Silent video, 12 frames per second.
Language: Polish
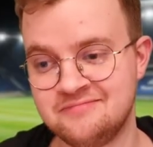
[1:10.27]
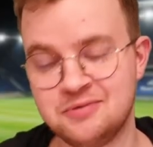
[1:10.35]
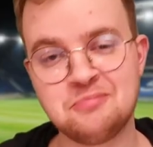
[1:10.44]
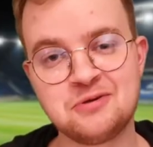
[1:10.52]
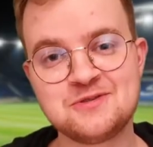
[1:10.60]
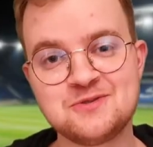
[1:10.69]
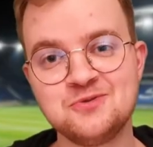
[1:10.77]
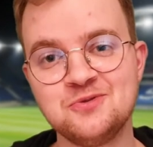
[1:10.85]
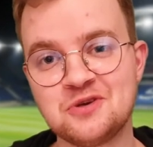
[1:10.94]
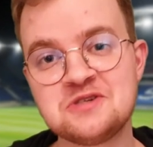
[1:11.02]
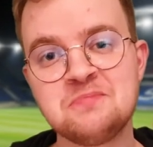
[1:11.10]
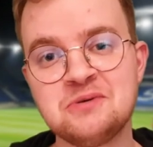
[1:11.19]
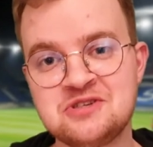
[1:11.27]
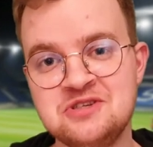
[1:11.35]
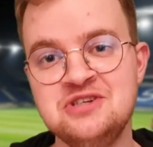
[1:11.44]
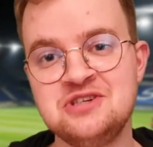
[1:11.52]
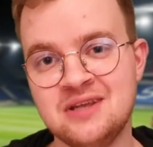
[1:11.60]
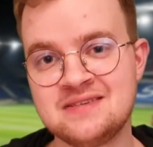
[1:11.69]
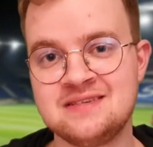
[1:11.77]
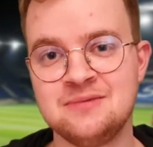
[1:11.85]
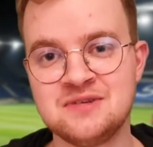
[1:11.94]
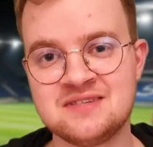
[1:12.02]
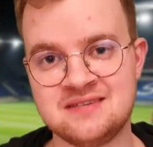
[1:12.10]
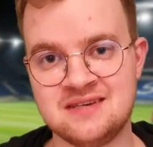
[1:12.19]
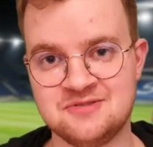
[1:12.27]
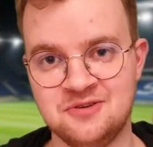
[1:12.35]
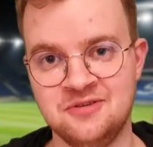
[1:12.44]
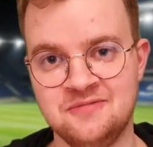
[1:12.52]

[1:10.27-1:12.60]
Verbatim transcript: po prostu rozpocznijcie następny sezon,